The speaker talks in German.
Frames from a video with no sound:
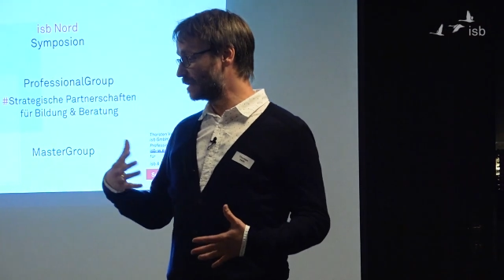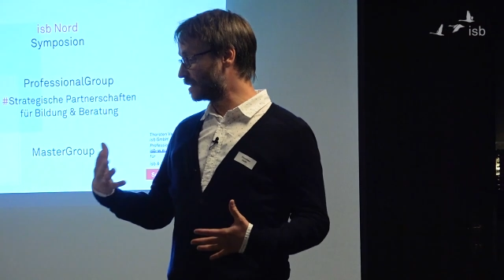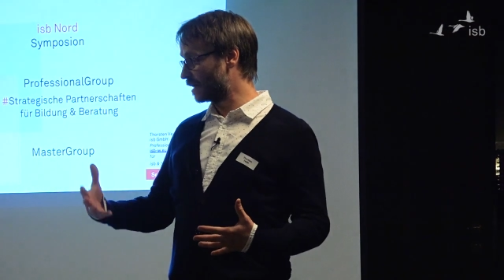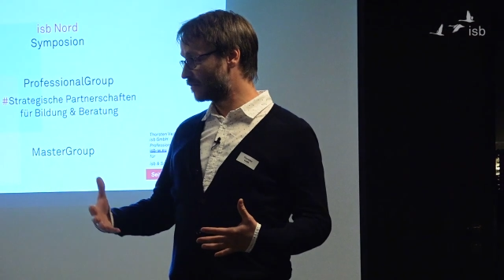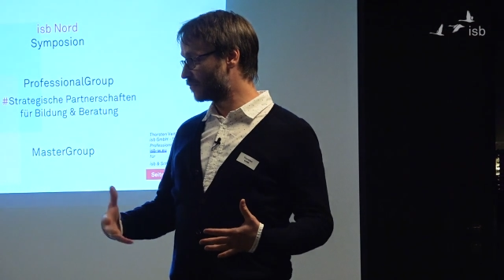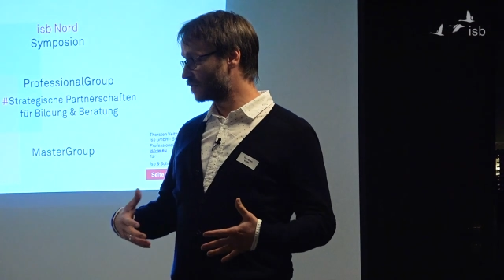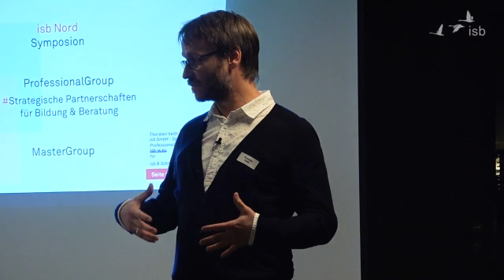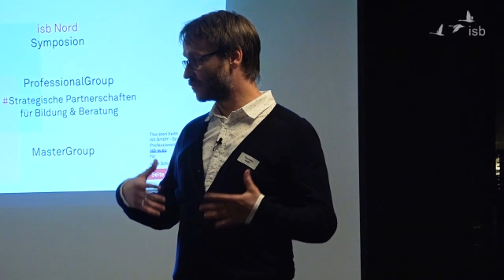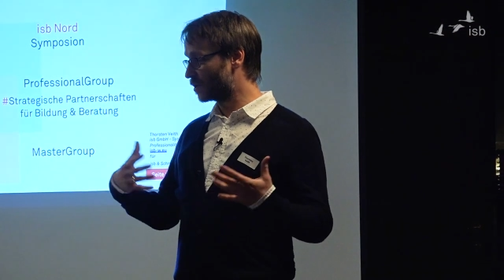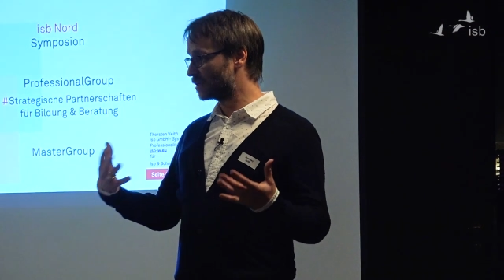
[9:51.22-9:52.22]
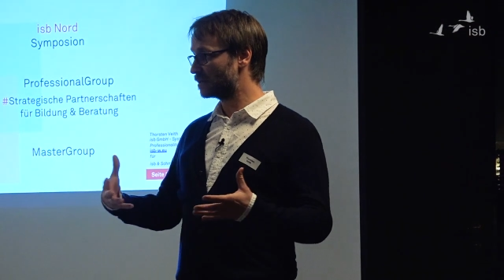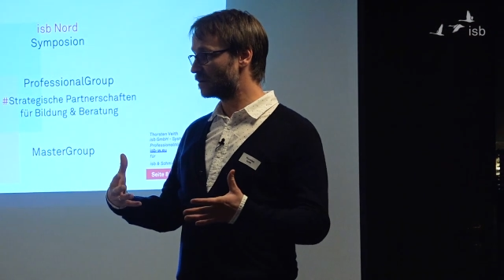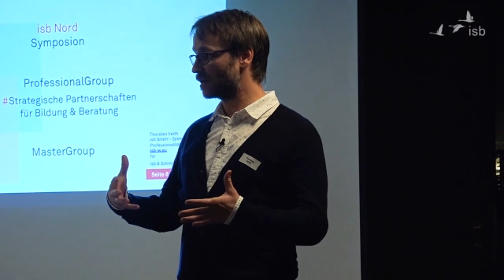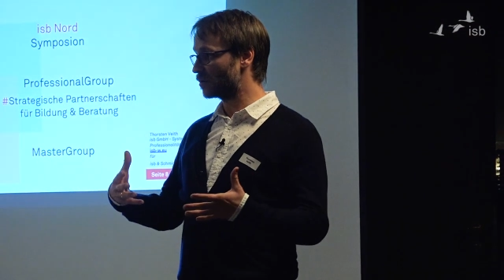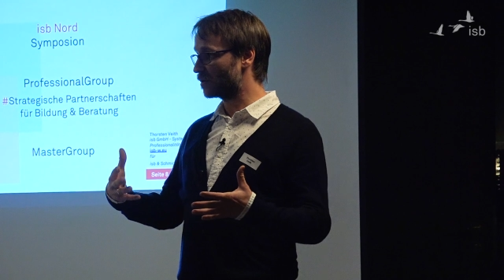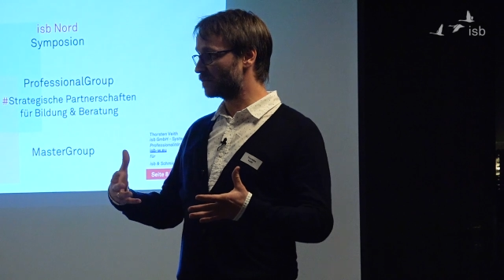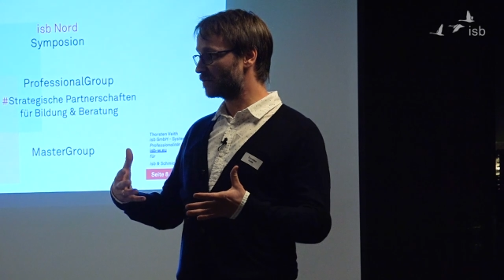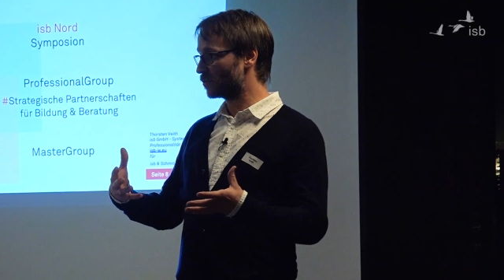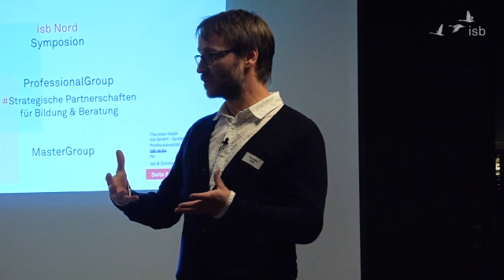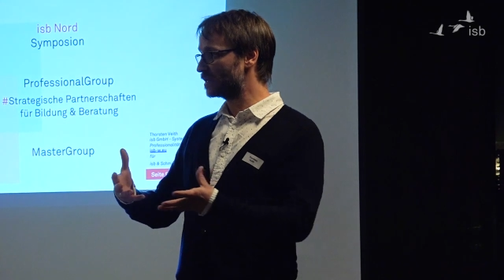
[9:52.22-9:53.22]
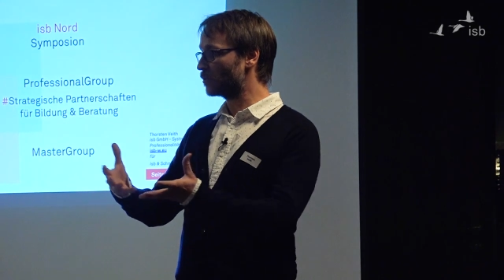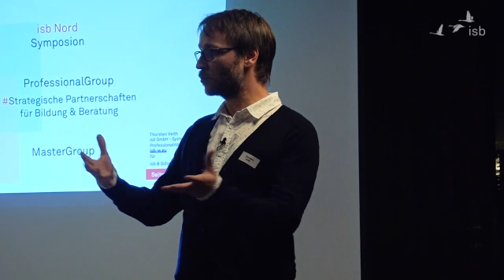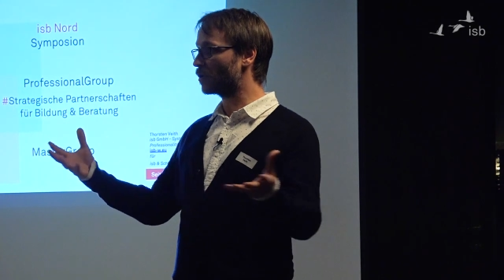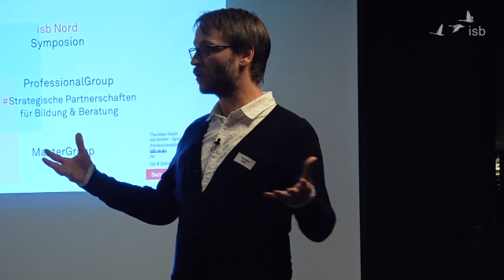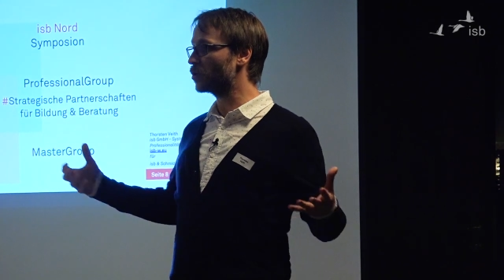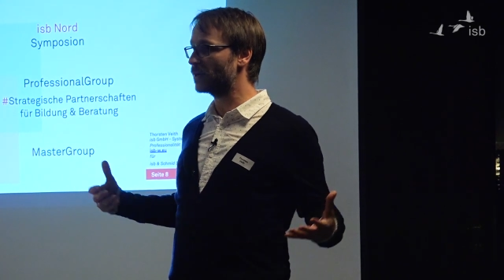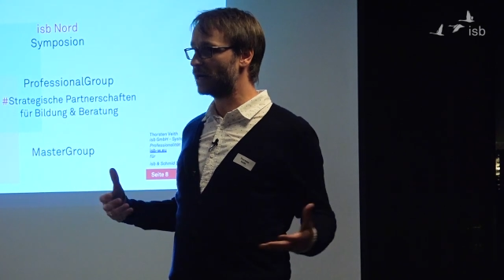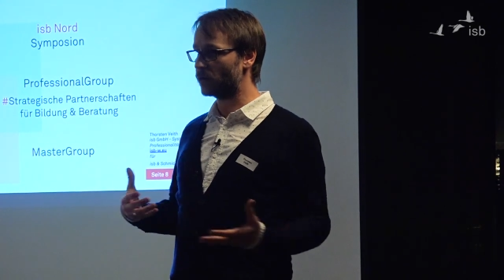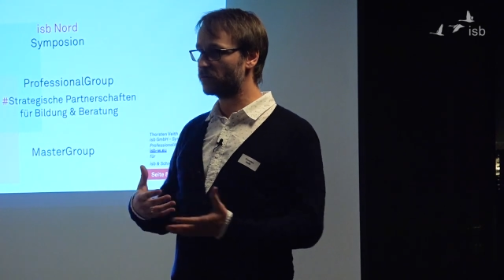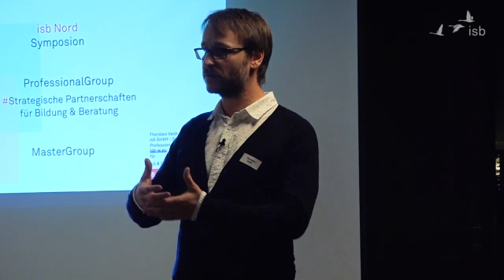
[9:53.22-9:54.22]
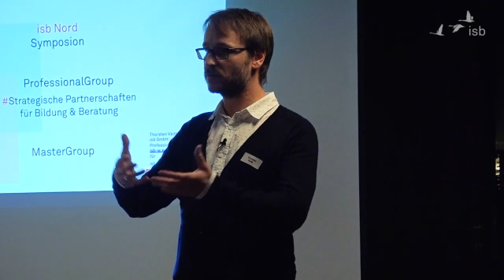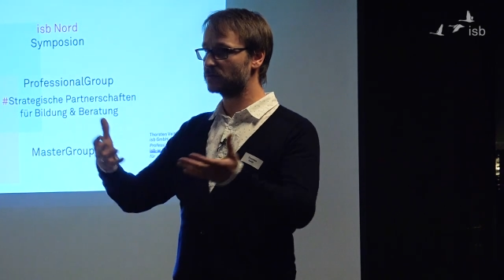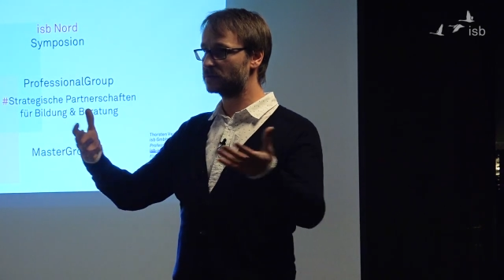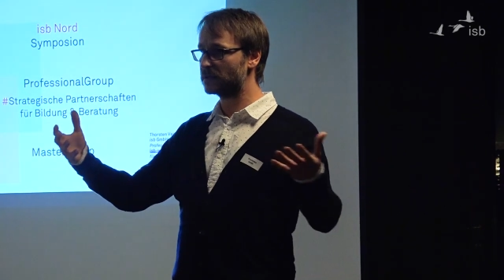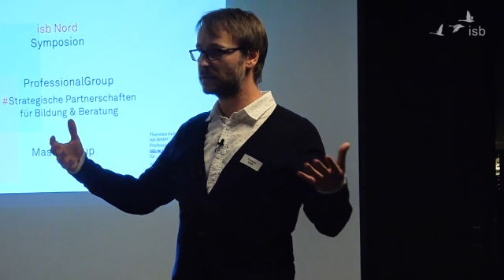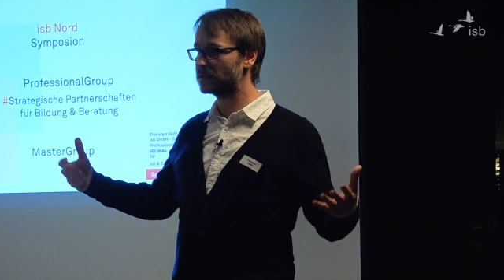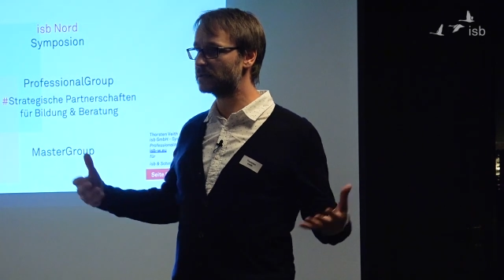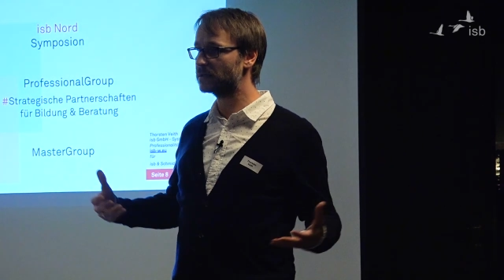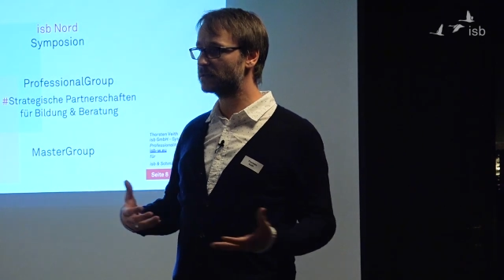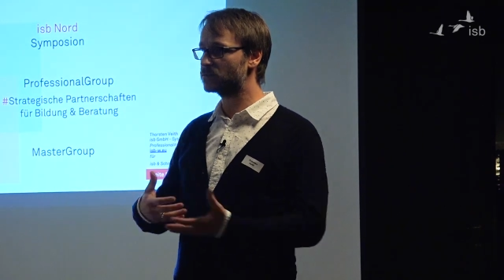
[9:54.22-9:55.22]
Idee von, wir wollen, oder wir wollen Dialogräume eröffnen und in den,